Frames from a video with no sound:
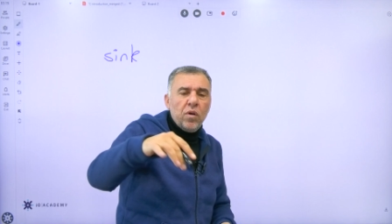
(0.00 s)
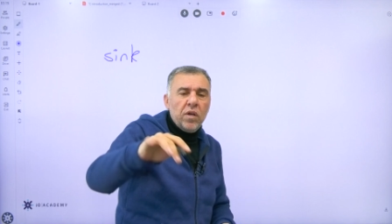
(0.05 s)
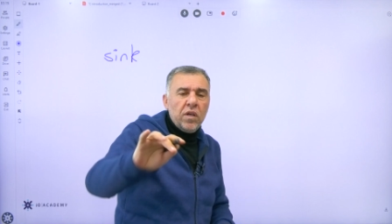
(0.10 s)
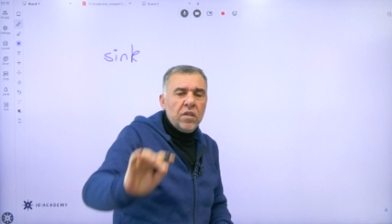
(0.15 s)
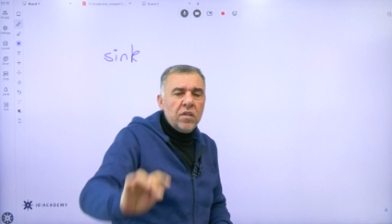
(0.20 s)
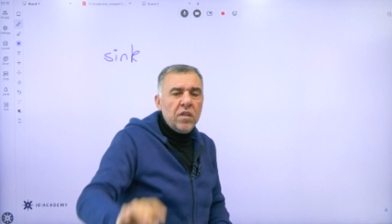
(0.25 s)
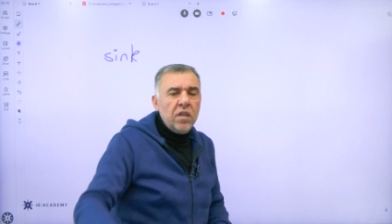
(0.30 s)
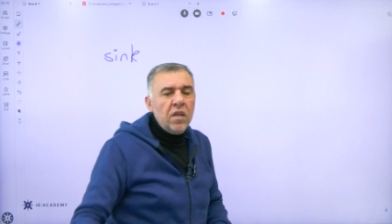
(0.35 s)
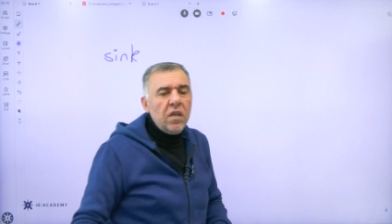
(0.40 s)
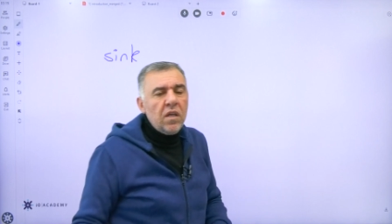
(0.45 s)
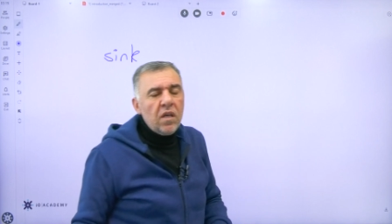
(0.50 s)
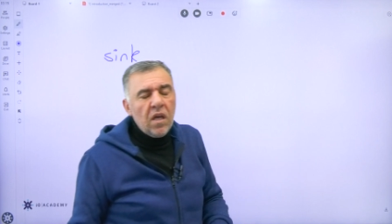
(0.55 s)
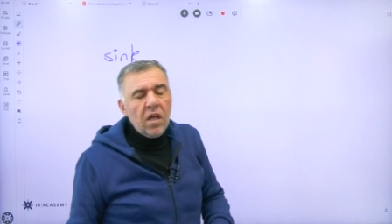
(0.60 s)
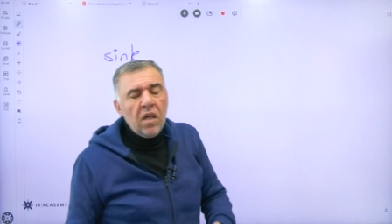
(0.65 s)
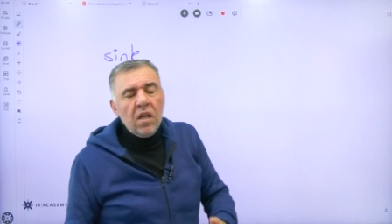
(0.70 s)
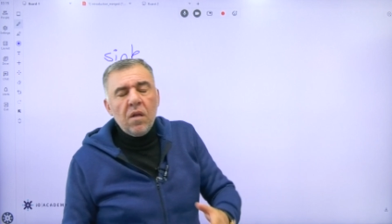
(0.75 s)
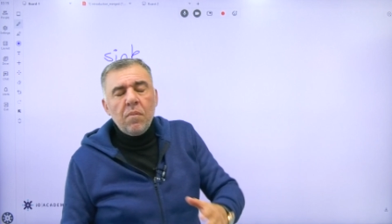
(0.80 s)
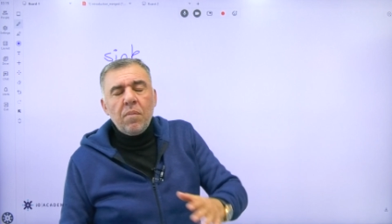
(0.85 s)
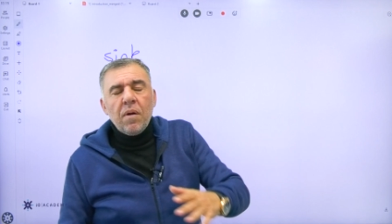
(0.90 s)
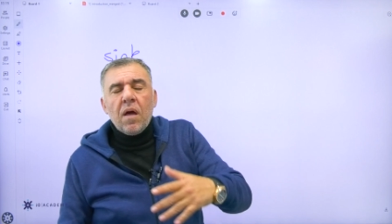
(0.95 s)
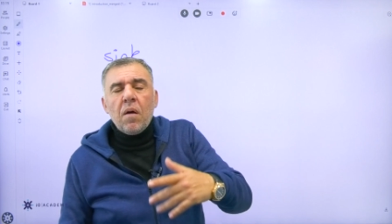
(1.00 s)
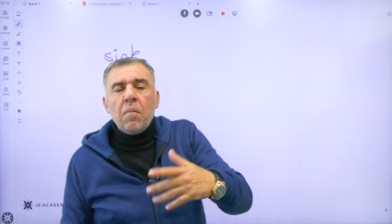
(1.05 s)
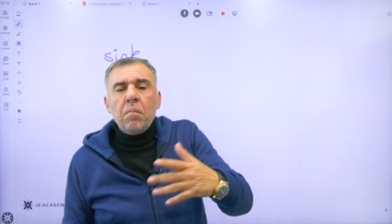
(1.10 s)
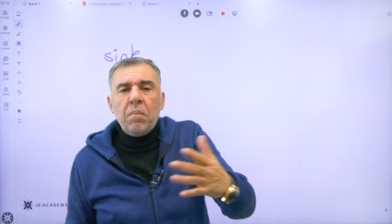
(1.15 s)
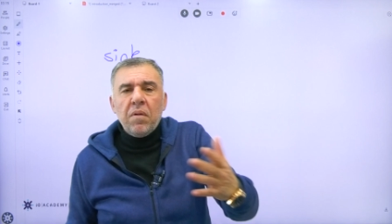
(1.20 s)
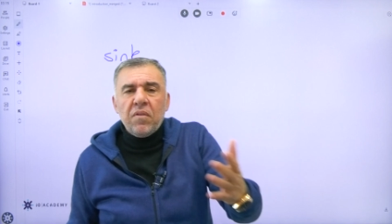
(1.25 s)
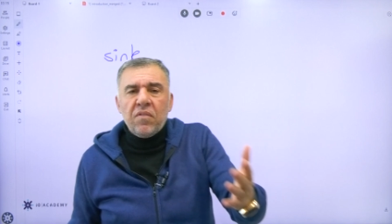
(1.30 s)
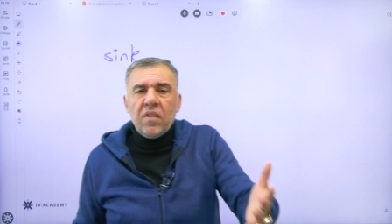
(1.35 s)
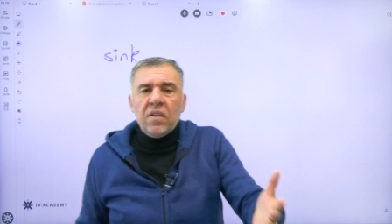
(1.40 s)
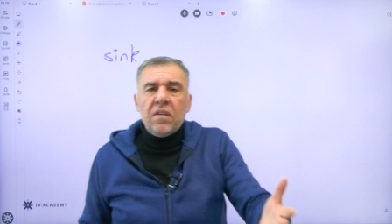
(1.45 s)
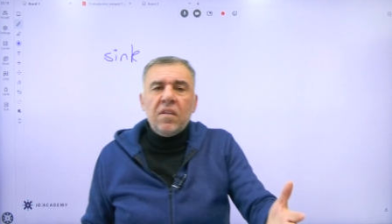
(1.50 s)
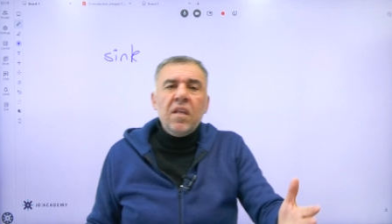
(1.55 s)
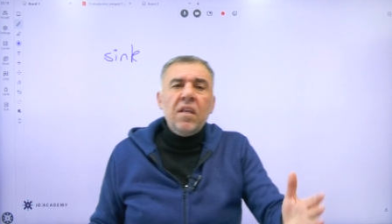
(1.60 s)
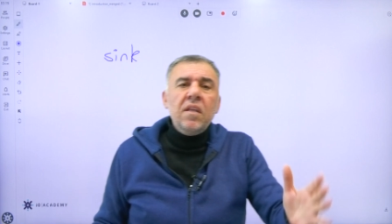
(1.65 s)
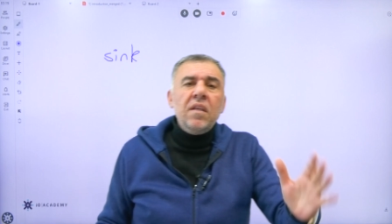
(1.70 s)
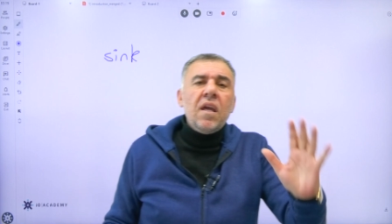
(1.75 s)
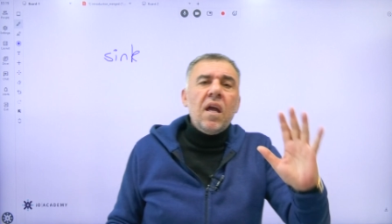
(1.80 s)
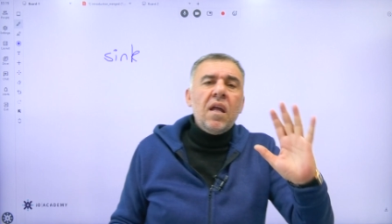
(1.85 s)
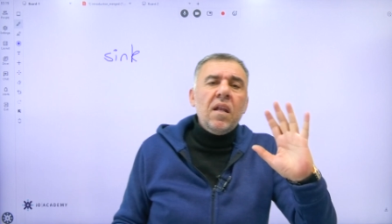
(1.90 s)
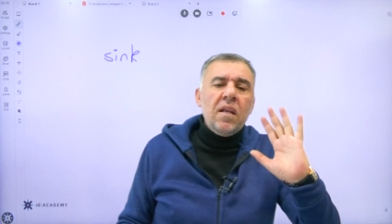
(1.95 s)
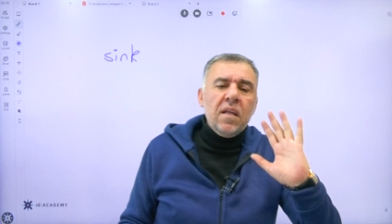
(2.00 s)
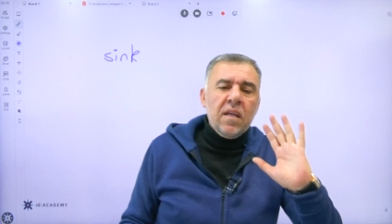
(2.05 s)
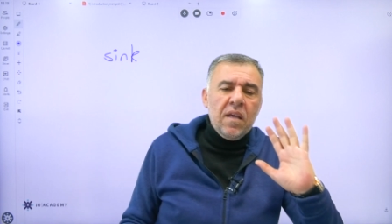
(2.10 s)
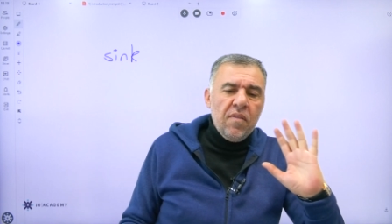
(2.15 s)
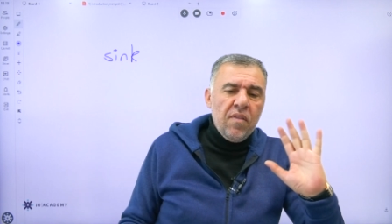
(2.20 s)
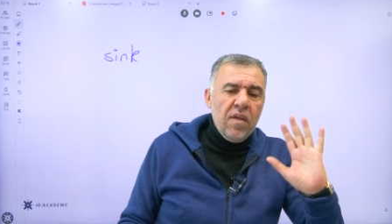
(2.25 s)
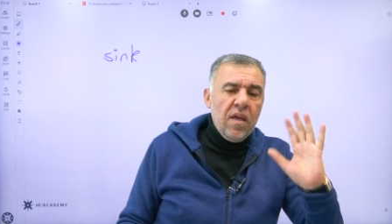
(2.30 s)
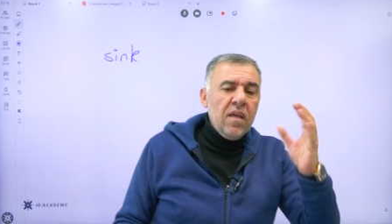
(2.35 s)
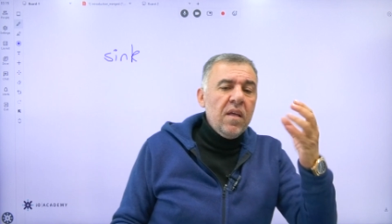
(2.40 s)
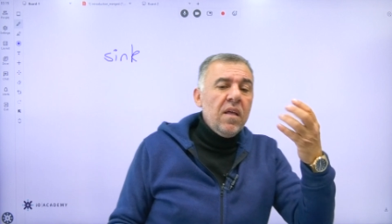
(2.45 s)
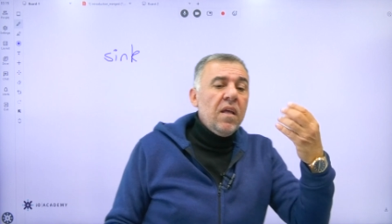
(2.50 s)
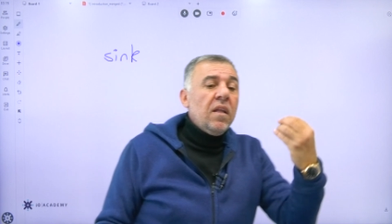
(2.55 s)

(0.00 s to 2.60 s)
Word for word: اي e دي اللي بخبص الدنيا اللي كذا